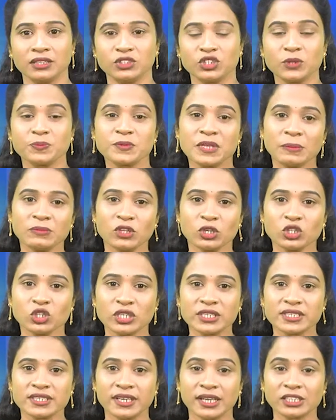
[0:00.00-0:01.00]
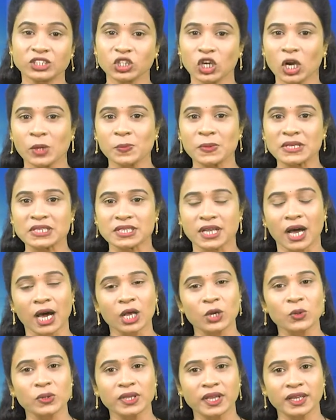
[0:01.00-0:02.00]
జిప్సంతో చేసిన చాక్ పీస్
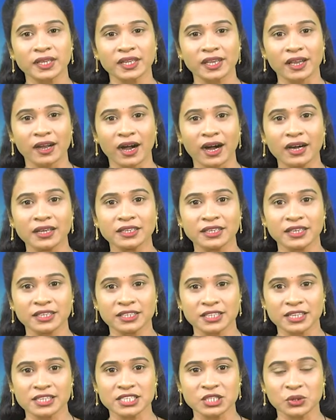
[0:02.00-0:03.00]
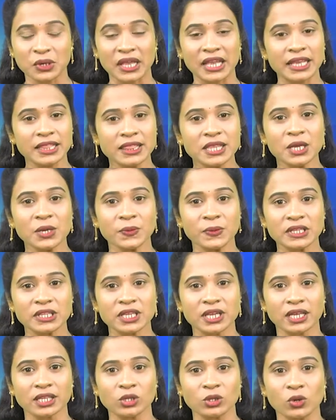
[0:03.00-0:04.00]
ఆరోగ్యానికి హాని అని తెలుసుకున్న ఇద్దరు
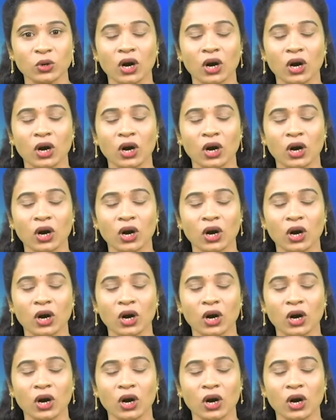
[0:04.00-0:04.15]
విద్యార్థులు